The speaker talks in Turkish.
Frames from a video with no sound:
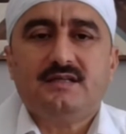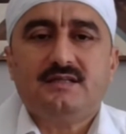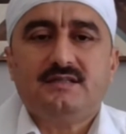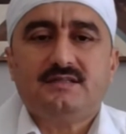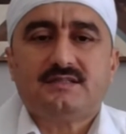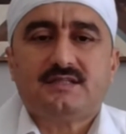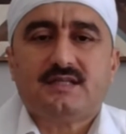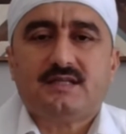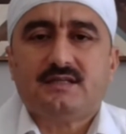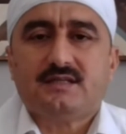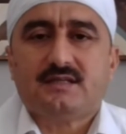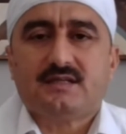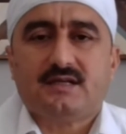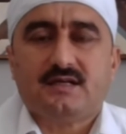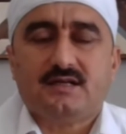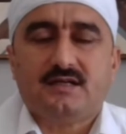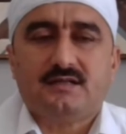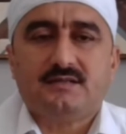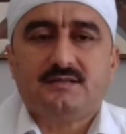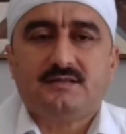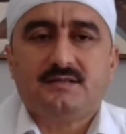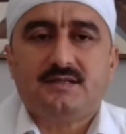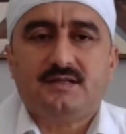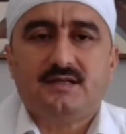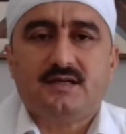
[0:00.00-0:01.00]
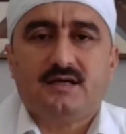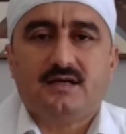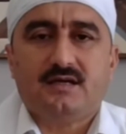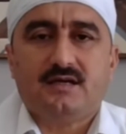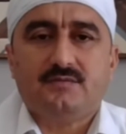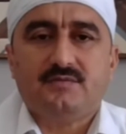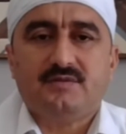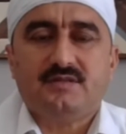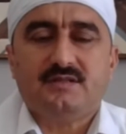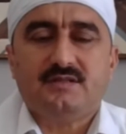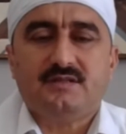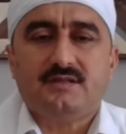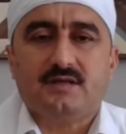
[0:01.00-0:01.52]
insanı karantinaya
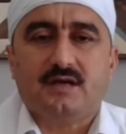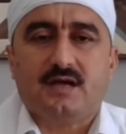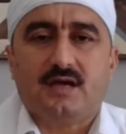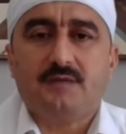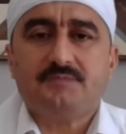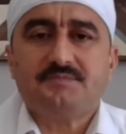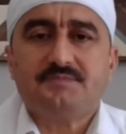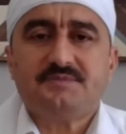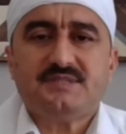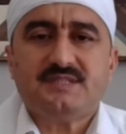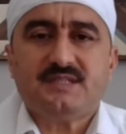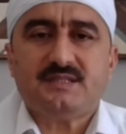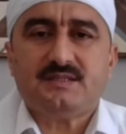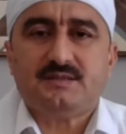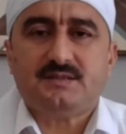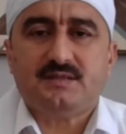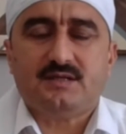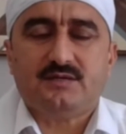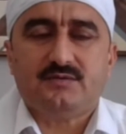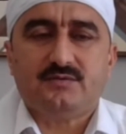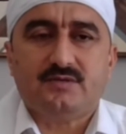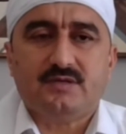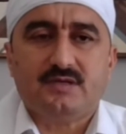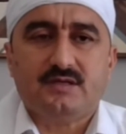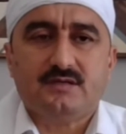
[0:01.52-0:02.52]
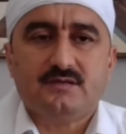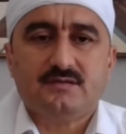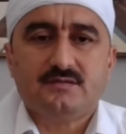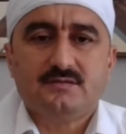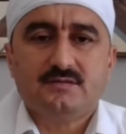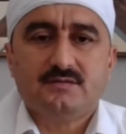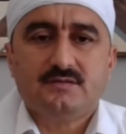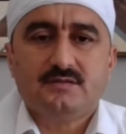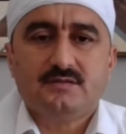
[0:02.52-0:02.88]
alabildi. Hapsetti evine.